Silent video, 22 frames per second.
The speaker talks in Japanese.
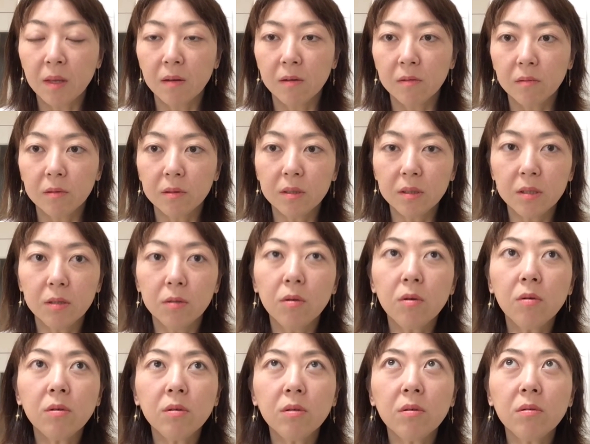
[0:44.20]
私
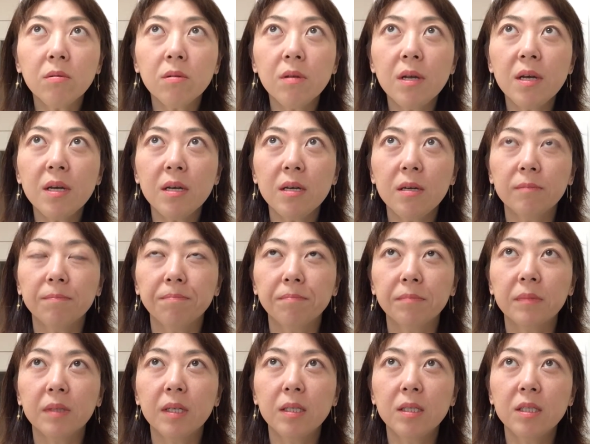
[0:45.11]
東京で
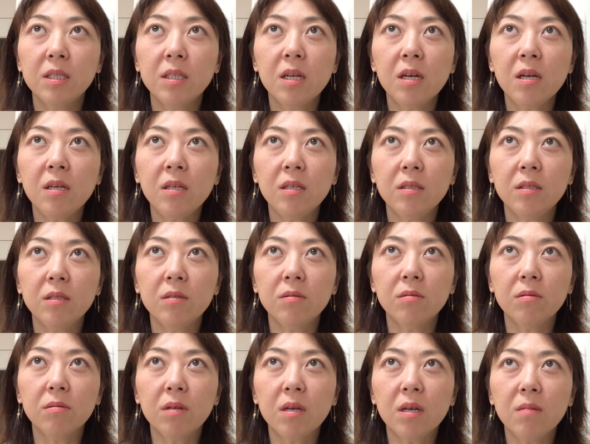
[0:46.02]
1対1
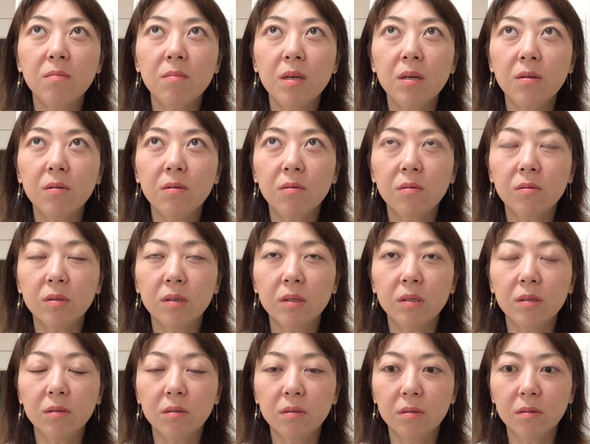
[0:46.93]
の対面
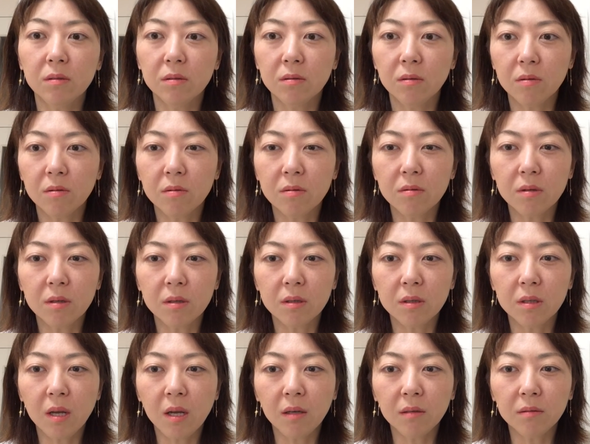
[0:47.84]
コーチングを行っ
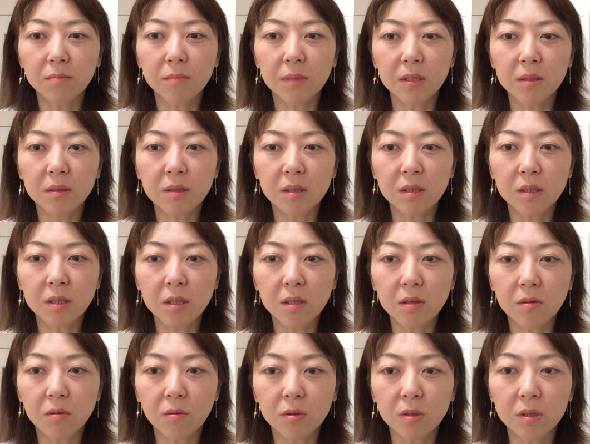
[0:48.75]
ている珍しい
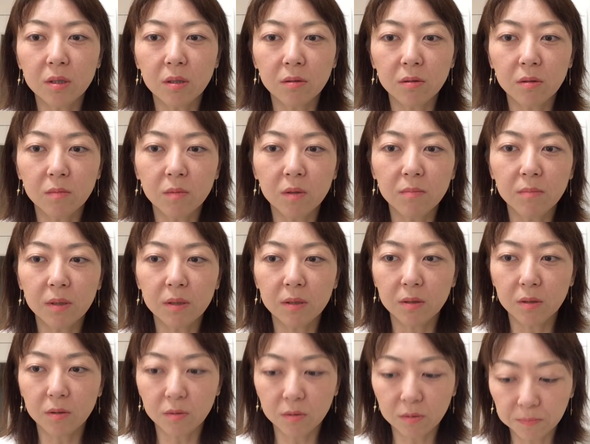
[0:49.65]
コーチだと思いま
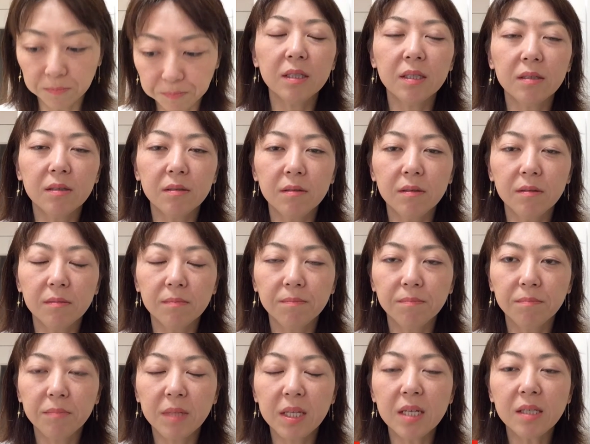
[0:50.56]
すよ
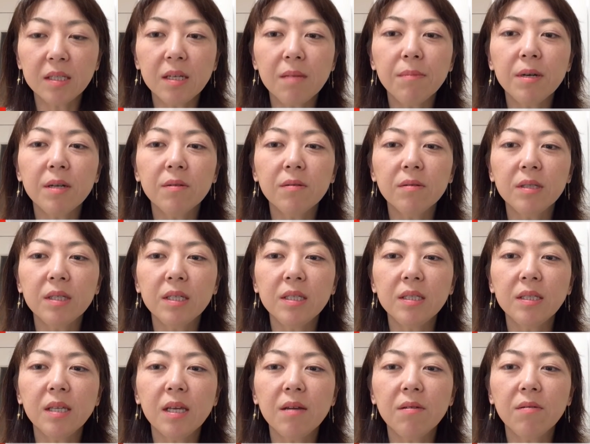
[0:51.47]
皆様の
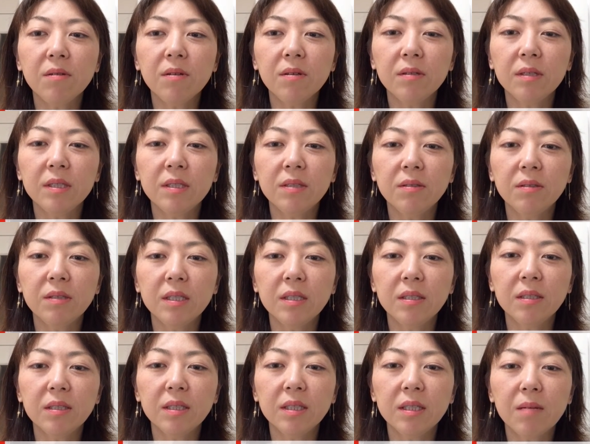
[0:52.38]
人生をより充
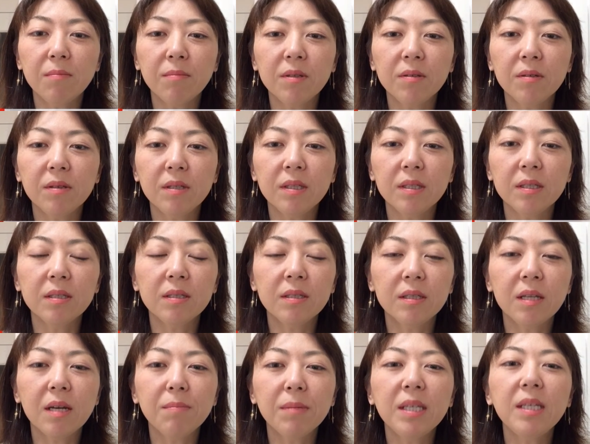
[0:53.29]
実したものにする
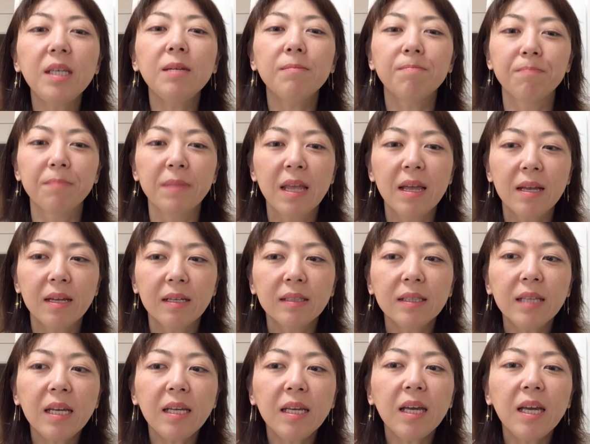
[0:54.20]
ために
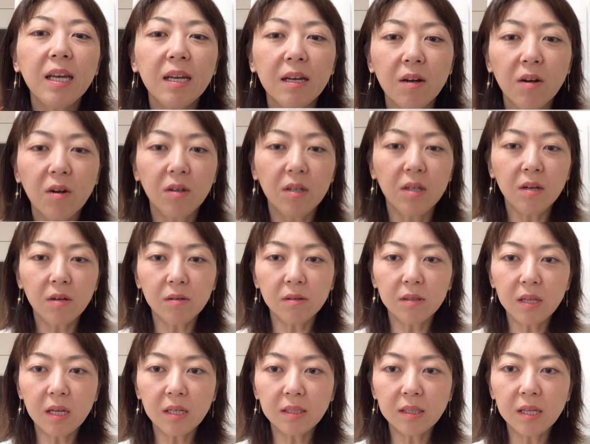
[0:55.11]
是非ご利用く
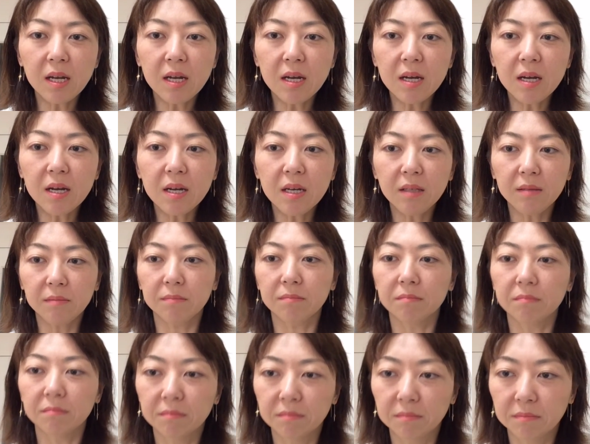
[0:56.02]
ださい。